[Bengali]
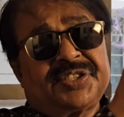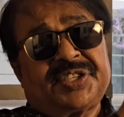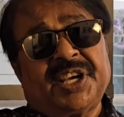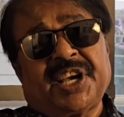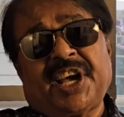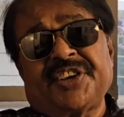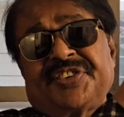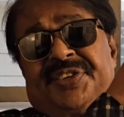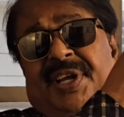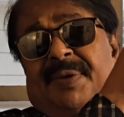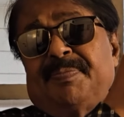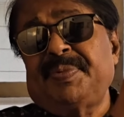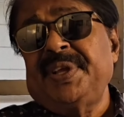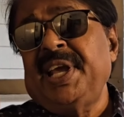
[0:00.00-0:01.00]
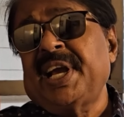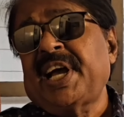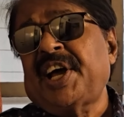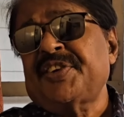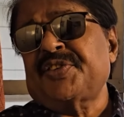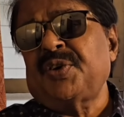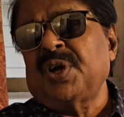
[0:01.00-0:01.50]
শেখ হাসিনার পিএ
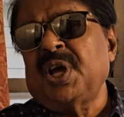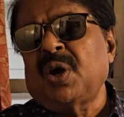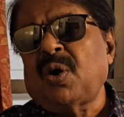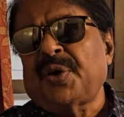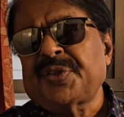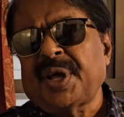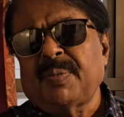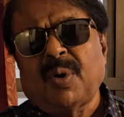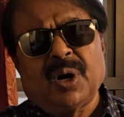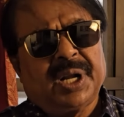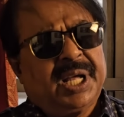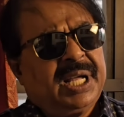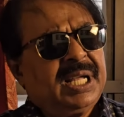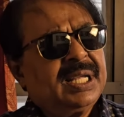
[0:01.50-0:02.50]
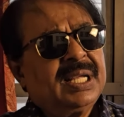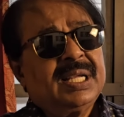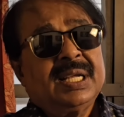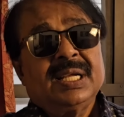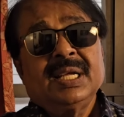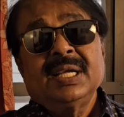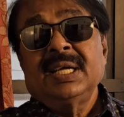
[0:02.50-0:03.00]
কার সঙ্গে কথা বলে
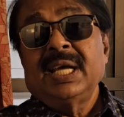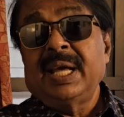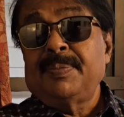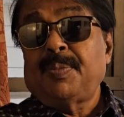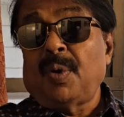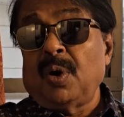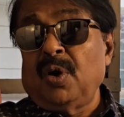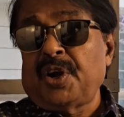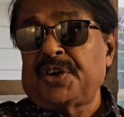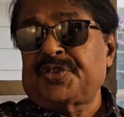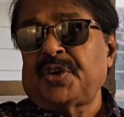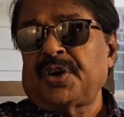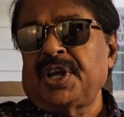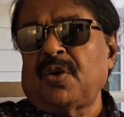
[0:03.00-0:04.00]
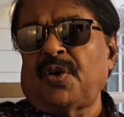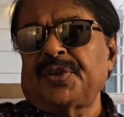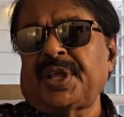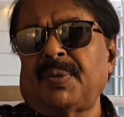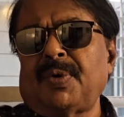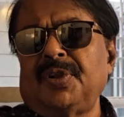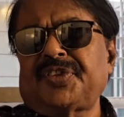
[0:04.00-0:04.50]
এই পলকের সঙ্গে
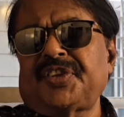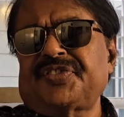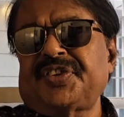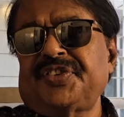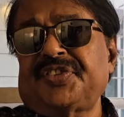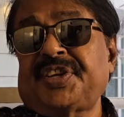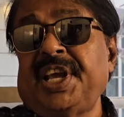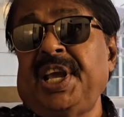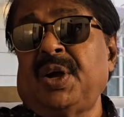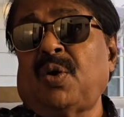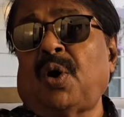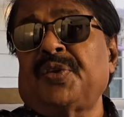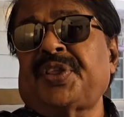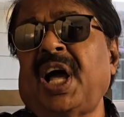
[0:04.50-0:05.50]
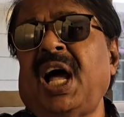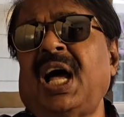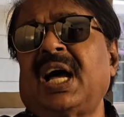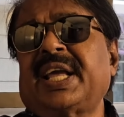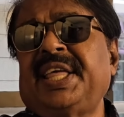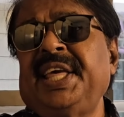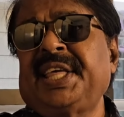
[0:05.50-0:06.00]
কথা বলতেছে সে কথা
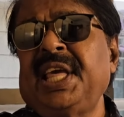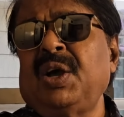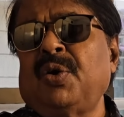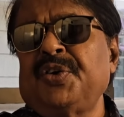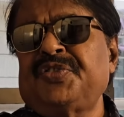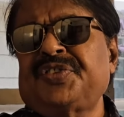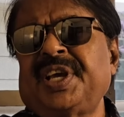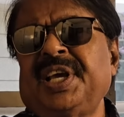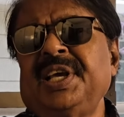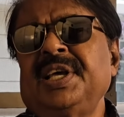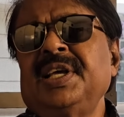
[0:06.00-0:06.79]
কি কি হয়েছে